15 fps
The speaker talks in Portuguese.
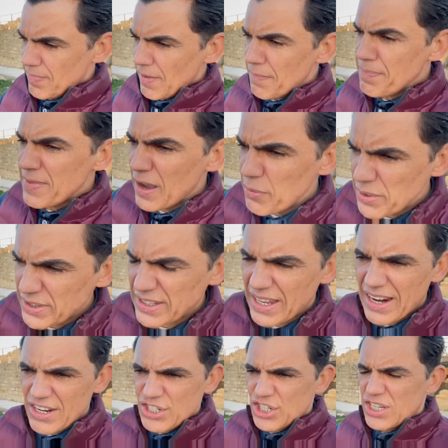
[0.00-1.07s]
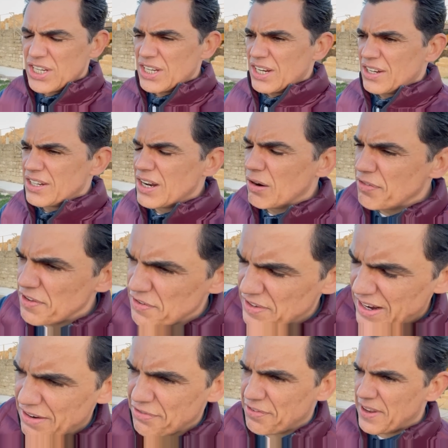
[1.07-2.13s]
não interagir, não
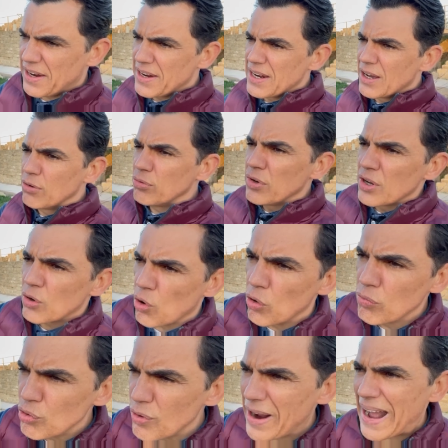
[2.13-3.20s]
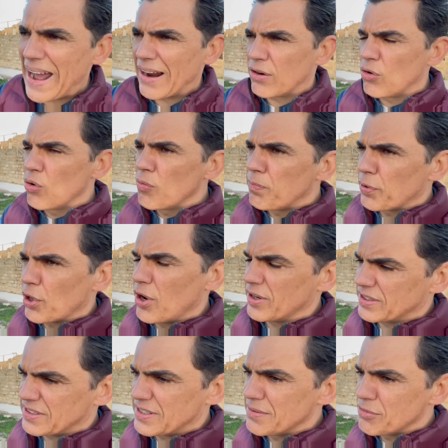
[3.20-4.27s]
viver a fé, não comungar com o
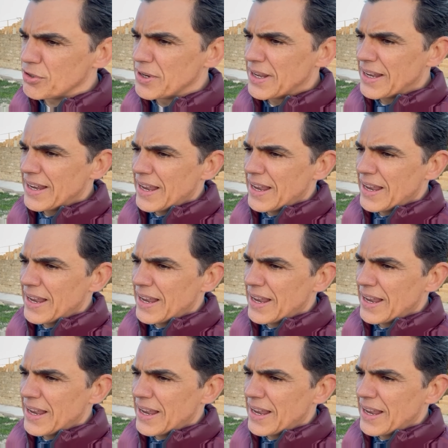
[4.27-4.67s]
próximo,